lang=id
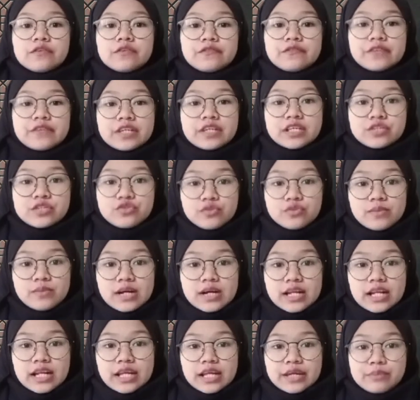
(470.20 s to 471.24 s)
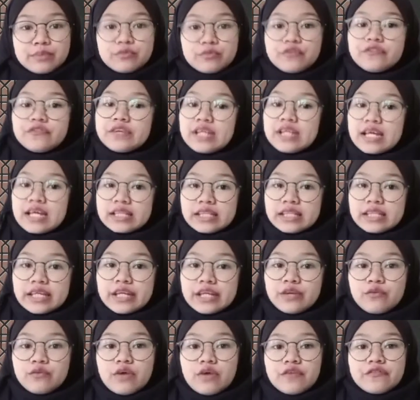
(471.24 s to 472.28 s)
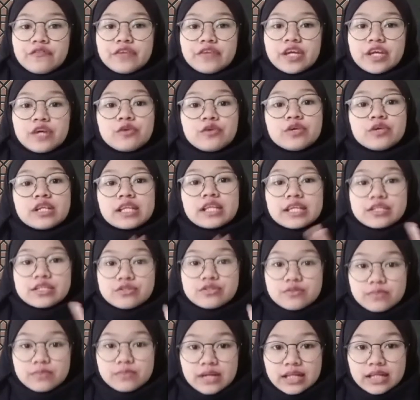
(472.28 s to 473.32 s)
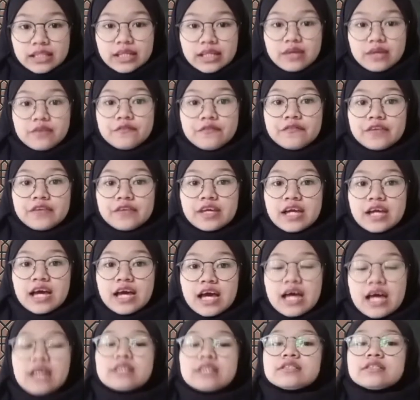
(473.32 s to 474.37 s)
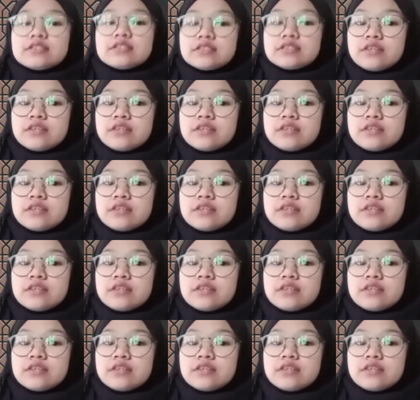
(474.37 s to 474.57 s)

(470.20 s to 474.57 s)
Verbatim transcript: Fi jumali mufidatin wa fi kulli jumlatin fiha